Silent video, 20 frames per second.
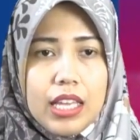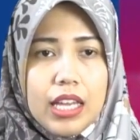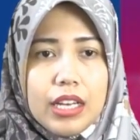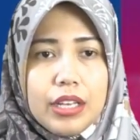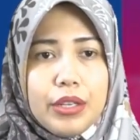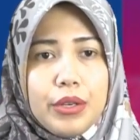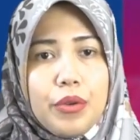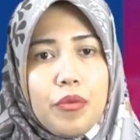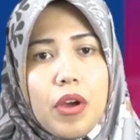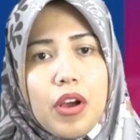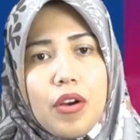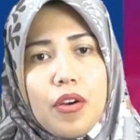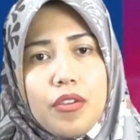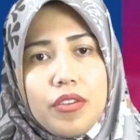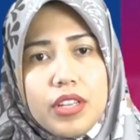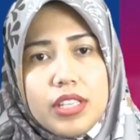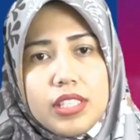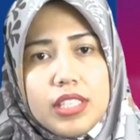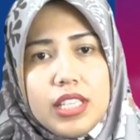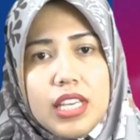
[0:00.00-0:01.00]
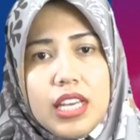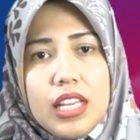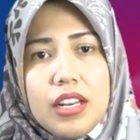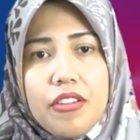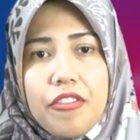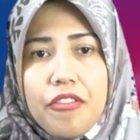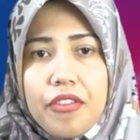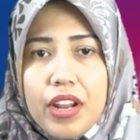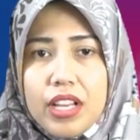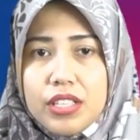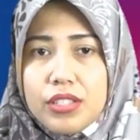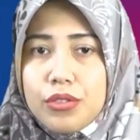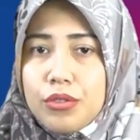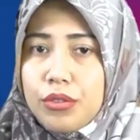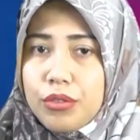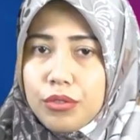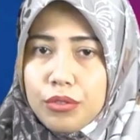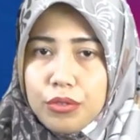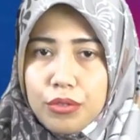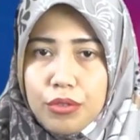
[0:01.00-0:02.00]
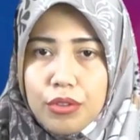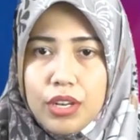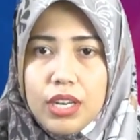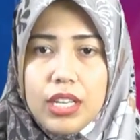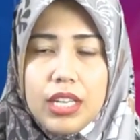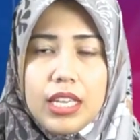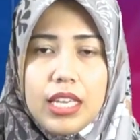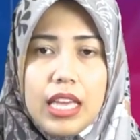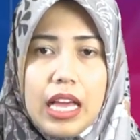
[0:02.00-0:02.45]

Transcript: Yang kedua, kondisi infrastruktur